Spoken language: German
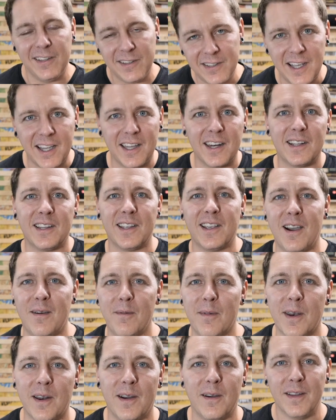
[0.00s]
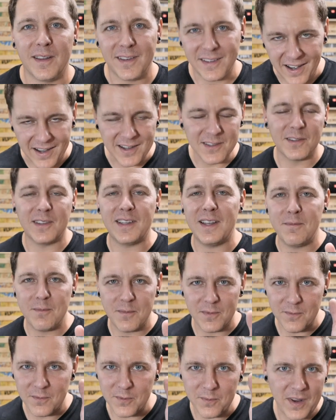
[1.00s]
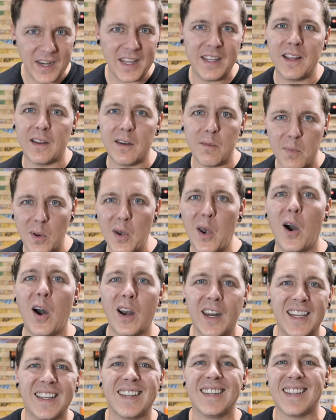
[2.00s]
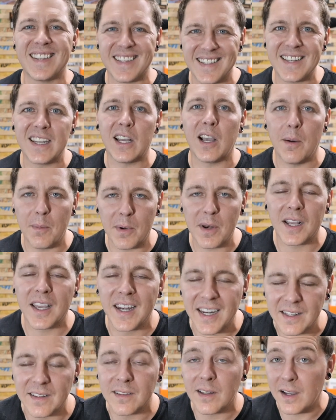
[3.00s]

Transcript: der kriegt die Kamera. Also dem werde ich dann benachrichten, dass er die Kamera kriegt.